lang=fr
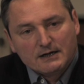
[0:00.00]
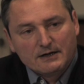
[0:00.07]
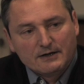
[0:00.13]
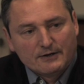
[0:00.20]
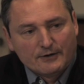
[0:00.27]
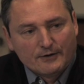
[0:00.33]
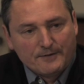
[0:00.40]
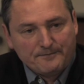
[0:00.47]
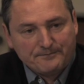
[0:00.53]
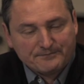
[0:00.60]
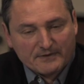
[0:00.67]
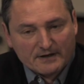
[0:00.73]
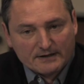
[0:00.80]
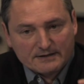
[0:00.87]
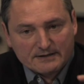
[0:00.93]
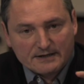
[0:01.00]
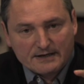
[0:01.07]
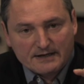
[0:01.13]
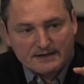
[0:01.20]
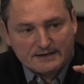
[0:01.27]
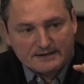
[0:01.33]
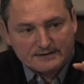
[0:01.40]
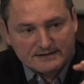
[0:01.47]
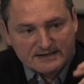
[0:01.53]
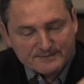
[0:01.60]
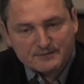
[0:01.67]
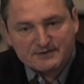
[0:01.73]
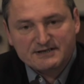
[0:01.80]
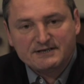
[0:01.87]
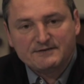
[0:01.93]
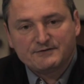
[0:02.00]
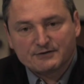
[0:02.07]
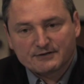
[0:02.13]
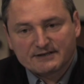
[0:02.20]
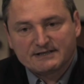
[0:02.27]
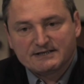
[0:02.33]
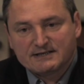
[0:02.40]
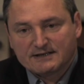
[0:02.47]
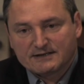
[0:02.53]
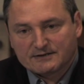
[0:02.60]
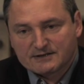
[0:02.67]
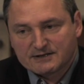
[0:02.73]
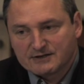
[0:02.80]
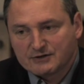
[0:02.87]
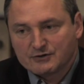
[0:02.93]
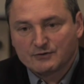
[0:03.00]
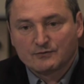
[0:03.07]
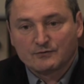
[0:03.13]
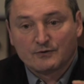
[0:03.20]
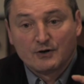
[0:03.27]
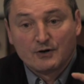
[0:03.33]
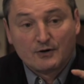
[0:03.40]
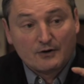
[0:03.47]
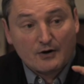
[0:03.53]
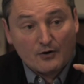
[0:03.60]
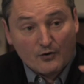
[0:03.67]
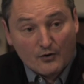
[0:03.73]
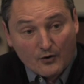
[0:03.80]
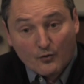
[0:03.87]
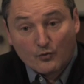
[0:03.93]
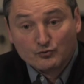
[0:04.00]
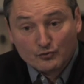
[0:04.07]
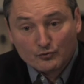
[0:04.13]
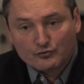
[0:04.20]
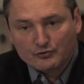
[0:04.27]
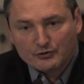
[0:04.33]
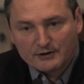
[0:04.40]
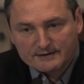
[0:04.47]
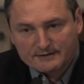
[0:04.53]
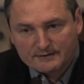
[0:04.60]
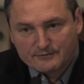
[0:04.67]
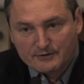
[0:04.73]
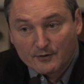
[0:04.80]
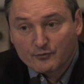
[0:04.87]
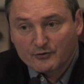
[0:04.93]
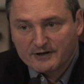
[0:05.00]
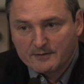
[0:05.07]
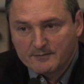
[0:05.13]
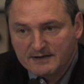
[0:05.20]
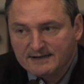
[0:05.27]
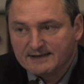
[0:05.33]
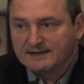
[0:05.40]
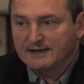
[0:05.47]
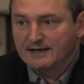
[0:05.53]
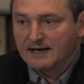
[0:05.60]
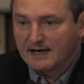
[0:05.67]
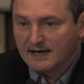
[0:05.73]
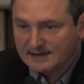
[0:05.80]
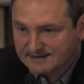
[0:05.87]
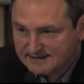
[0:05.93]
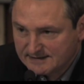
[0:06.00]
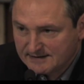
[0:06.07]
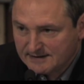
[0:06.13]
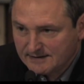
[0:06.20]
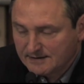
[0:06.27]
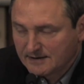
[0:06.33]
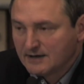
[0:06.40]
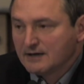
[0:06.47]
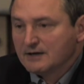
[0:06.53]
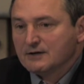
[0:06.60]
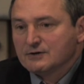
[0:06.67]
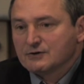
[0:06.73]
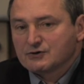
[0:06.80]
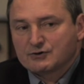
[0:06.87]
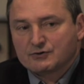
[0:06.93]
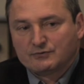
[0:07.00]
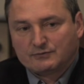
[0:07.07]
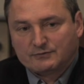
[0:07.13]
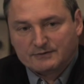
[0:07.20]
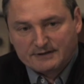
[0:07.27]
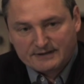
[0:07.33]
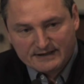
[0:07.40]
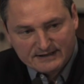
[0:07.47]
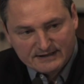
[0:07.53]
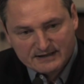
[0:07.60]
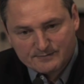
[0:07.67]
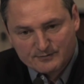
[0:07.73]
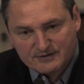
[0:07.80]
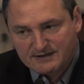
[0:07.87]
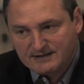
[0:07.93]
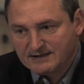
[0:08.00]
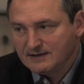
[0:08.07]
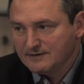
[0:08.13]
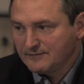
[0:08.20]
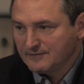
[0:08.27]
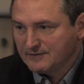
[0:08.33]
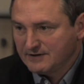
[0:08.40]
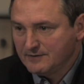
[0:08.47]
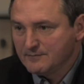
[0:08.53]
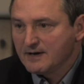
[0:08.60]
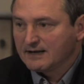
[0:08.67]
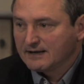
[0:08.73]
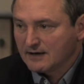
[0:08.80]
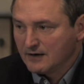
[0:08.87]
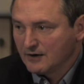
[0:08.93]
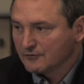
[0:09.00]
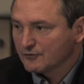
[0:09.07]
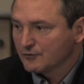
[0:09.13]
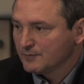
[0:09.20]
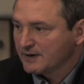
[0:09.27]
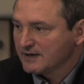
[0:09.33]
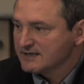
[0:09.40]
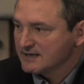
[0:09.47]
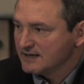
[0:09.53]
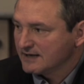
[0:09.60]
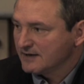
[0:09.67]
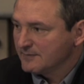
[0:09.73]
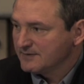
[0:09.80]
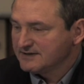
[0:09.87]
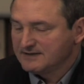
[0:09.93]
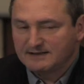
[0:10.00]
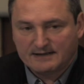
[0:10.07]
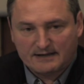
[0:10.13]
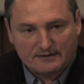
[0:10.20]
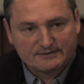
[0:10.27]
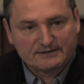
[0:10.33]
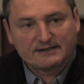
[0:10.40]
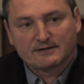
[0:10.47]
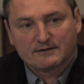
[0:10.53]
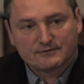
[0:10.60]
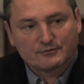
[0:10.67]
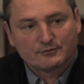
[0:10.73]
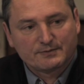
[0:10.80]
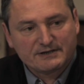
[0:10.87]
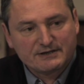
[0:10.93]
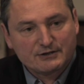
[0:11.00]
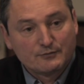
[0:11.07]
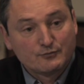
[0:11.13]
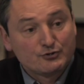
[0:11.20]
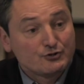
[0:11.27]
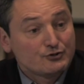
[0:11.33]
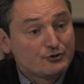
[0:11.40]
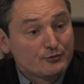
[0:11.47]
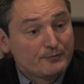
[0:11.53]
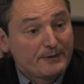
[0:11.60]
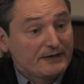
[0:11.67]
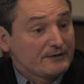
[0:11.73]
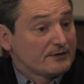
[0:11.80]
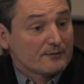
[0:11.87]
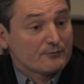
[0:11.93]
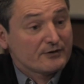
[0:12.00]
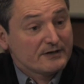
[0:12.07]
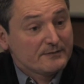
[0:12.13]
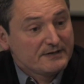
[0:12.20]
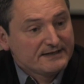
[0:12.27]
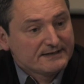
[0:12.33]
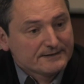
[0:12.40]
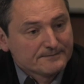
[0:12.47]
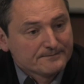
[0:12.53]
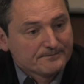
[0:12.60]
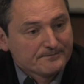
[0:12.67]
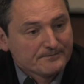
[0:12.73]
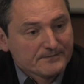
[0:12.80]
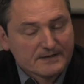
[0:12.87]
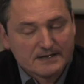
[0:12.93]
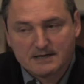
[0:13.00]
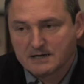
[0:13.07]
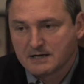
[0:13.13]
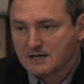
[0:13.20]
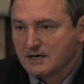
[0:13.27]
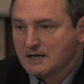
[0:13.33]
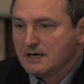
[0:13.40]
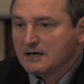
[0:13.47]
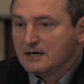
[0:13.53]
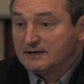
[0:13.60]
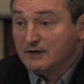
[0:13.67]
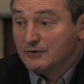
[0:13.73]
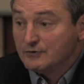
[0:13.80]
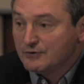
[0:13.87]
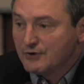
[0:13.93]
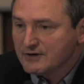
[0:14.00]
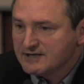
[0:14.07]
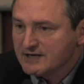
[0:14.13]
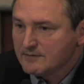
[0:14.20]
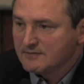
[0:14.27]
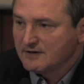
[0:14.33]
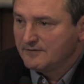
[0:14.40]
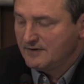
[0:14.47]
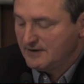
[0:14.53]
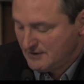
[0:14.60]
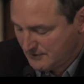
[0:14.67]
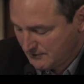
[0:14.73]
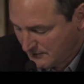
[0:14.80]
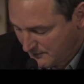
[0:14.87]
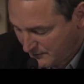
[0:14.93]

euh, les dispositifs qui organisent les transitions au nom d'une employabilité accès sont des dispositifs qui mettent l'entreprise et la capacité à rentrer dans l'entreprise comme juge de paix de l'employabilité. Il y a une deuxième définition de